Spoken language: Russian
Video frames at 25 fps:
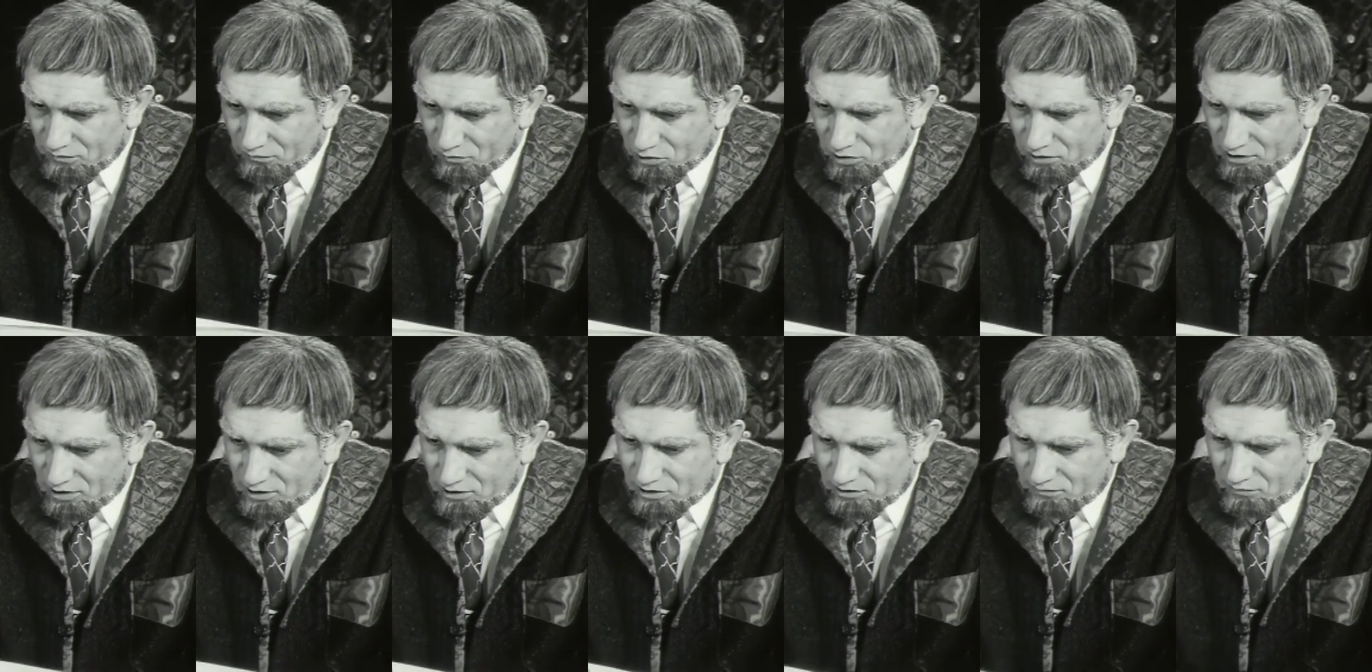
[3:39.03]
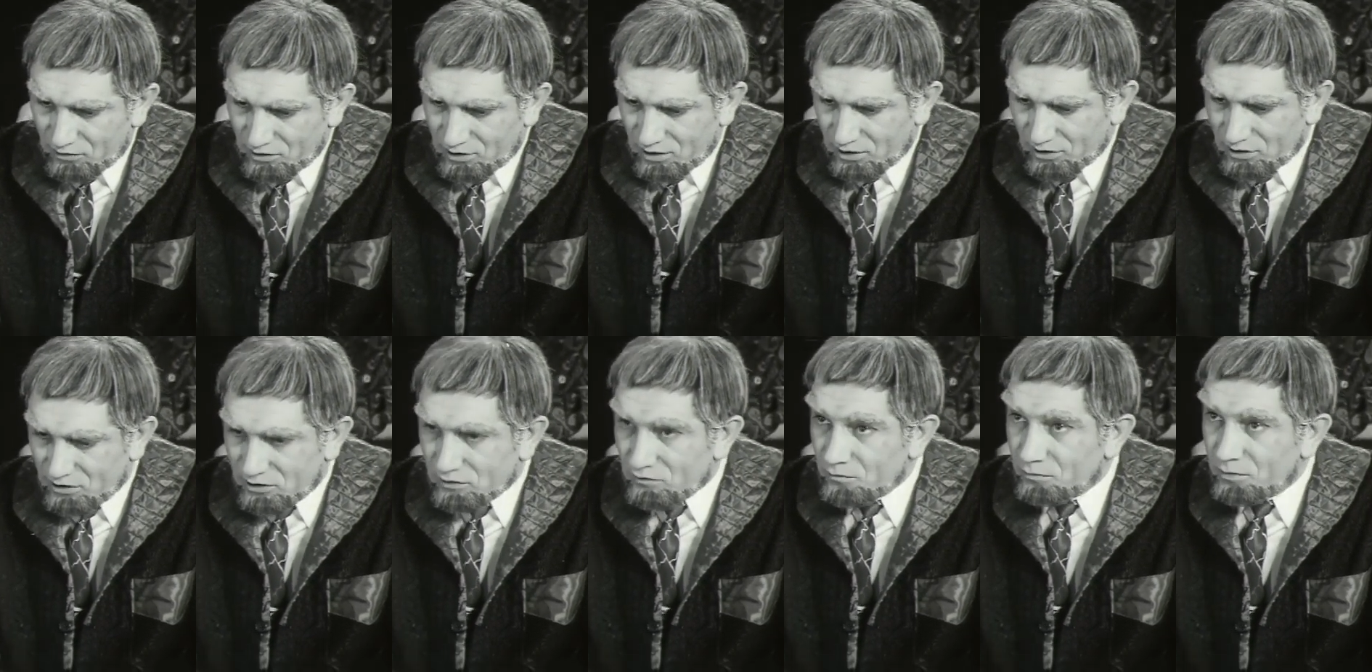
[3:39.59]
Вот есть
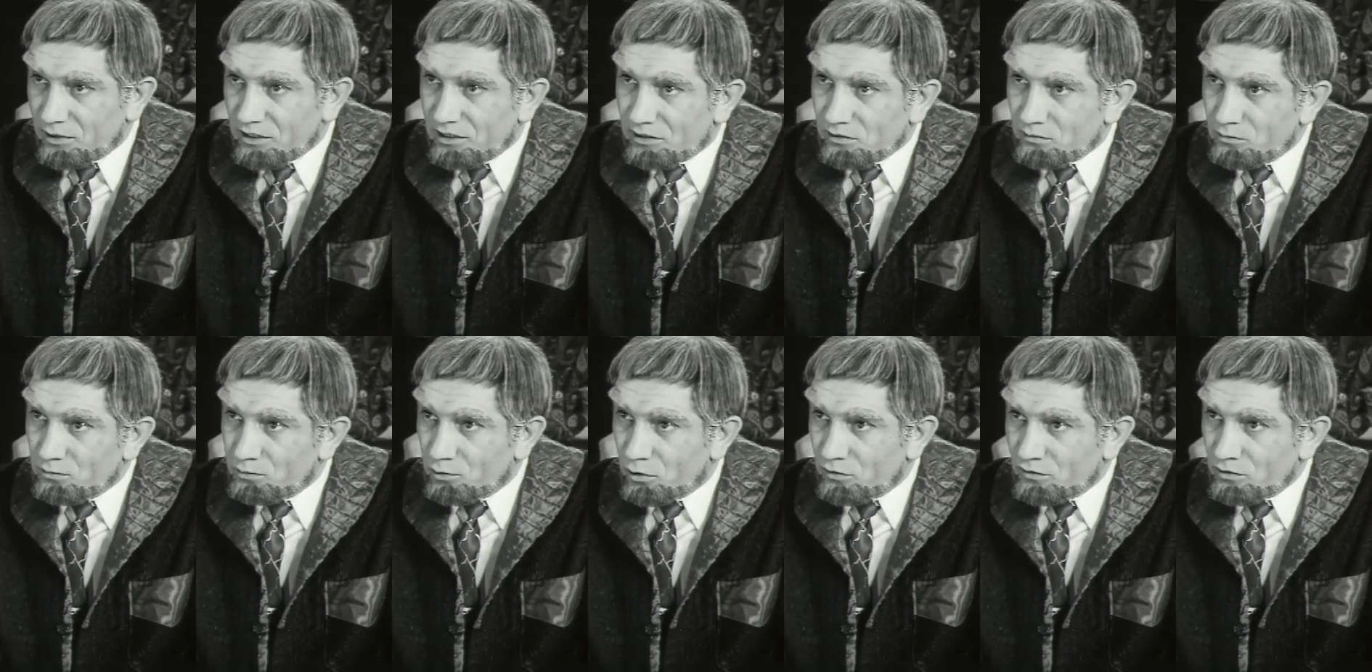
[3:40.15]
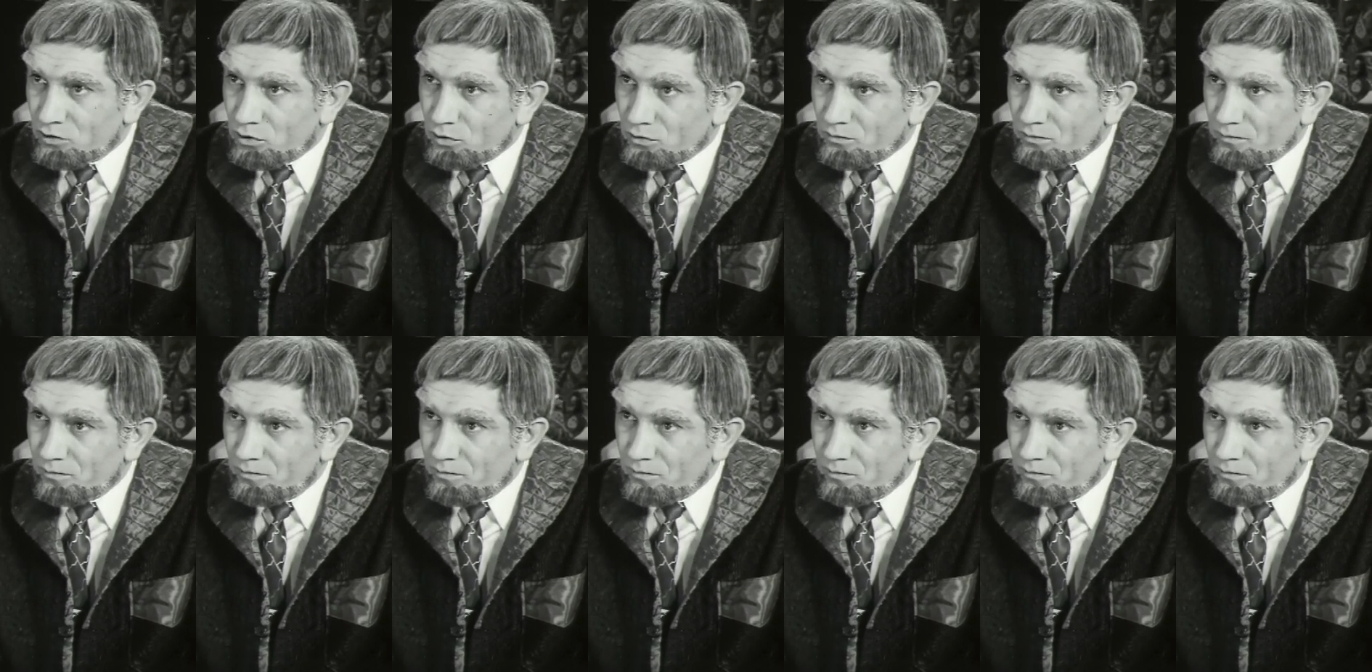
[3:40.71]
свидетельство по этому поводу.